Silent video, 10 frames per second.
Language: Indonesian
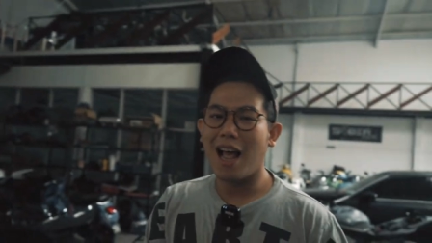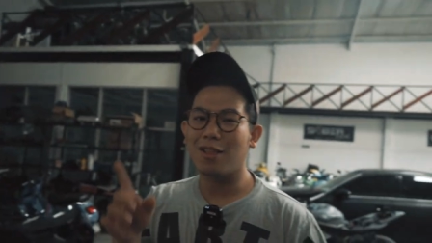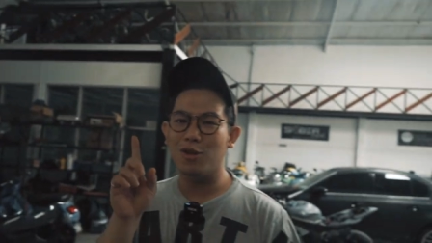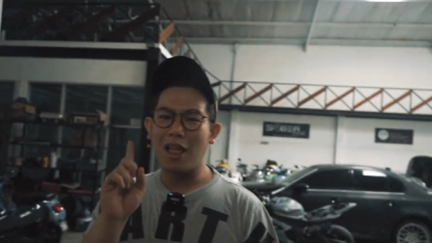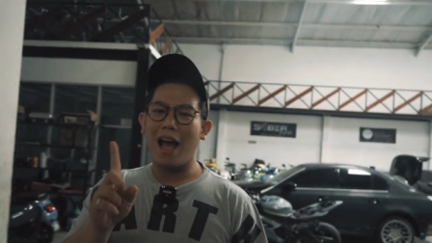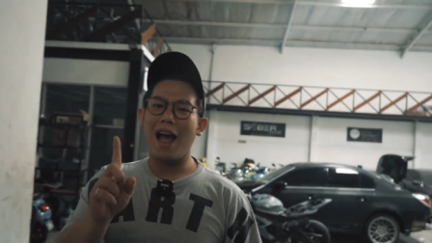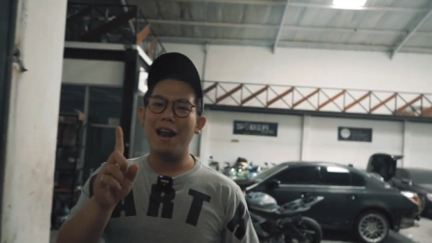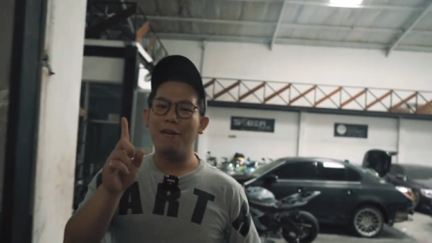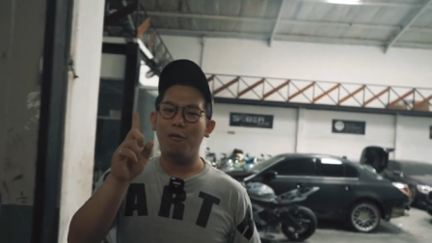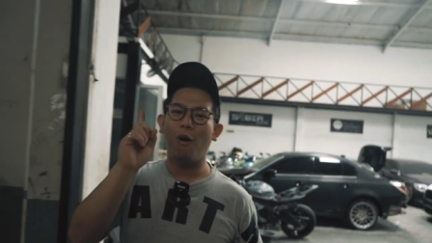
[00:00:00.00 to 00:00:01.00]
satu tangan,
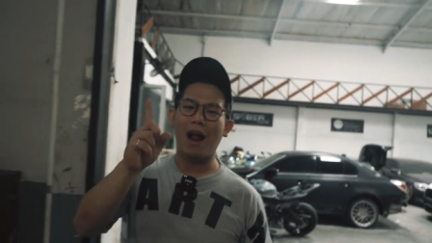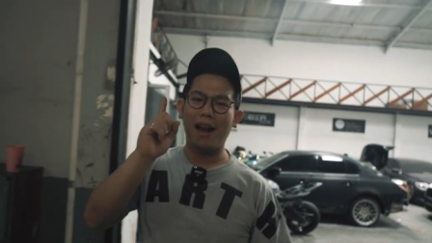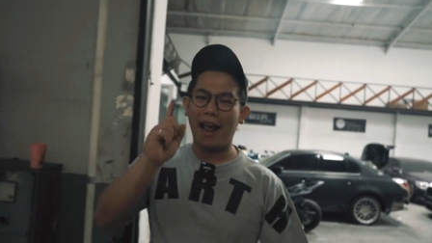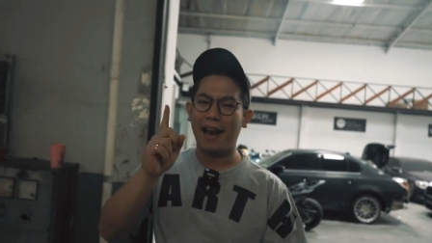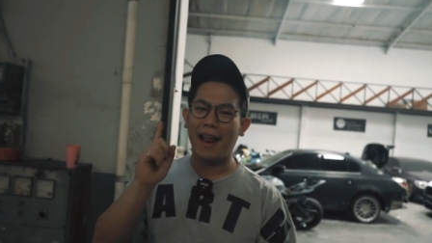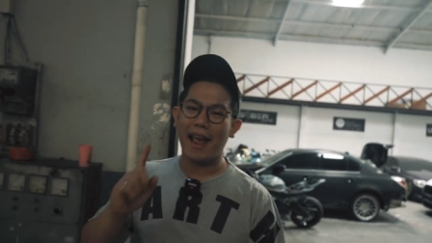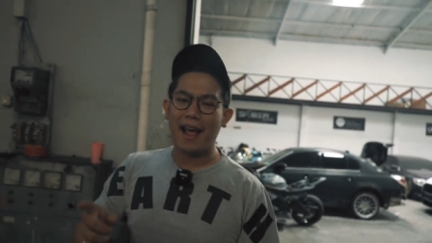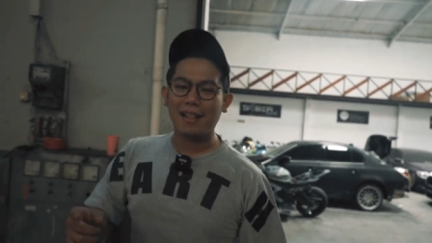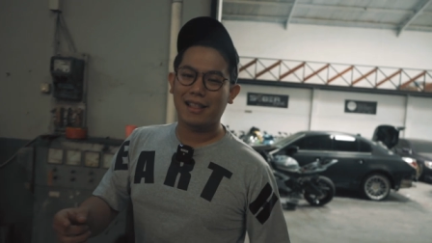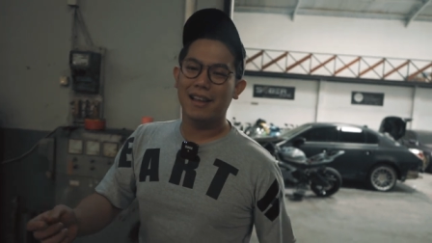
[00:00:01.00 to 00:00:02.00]
one hand
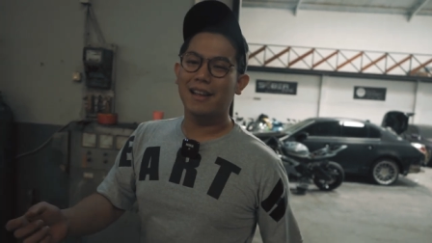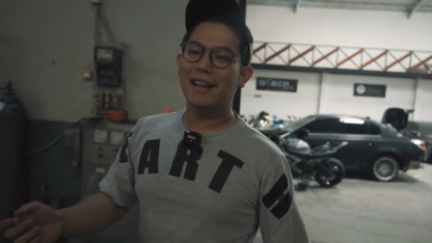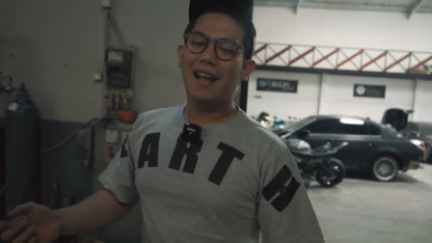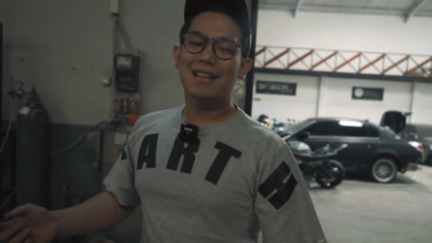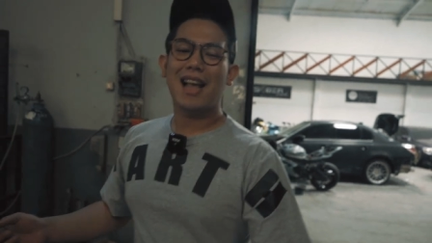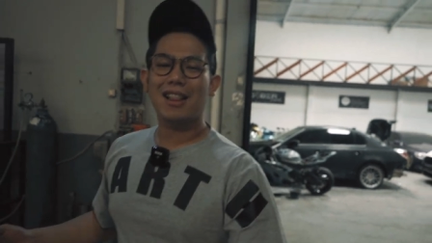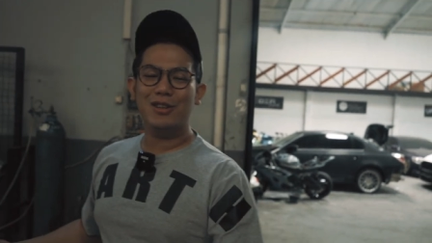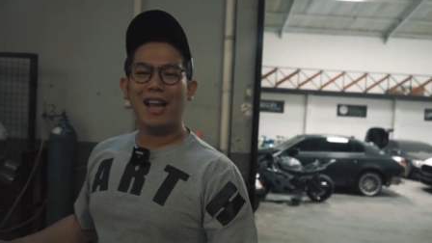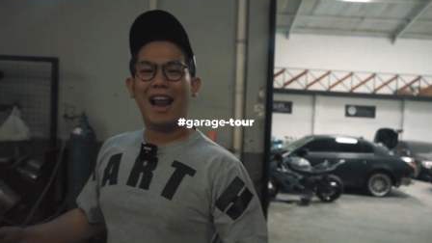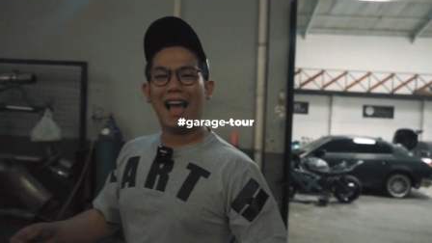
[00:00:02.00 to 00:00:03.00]
held,
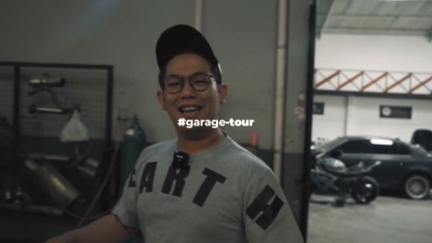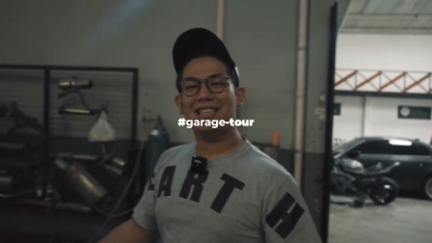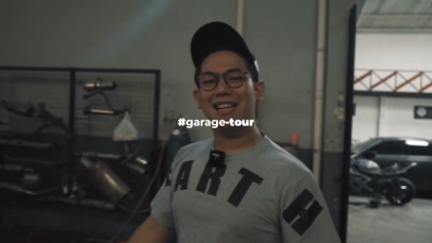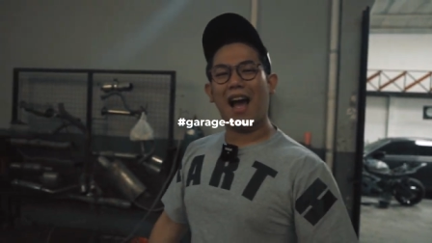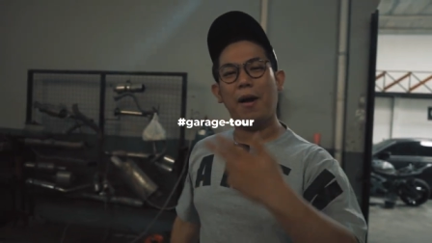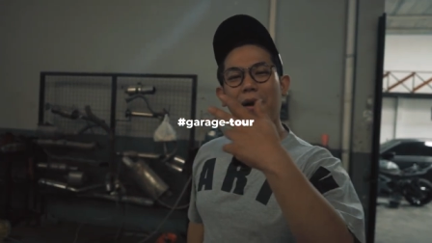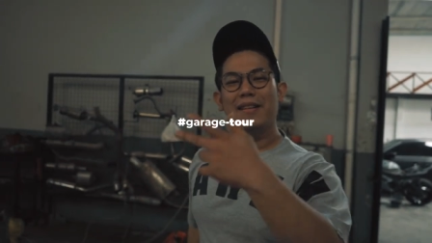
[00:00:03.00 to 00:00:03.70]
satunya lagi sedang.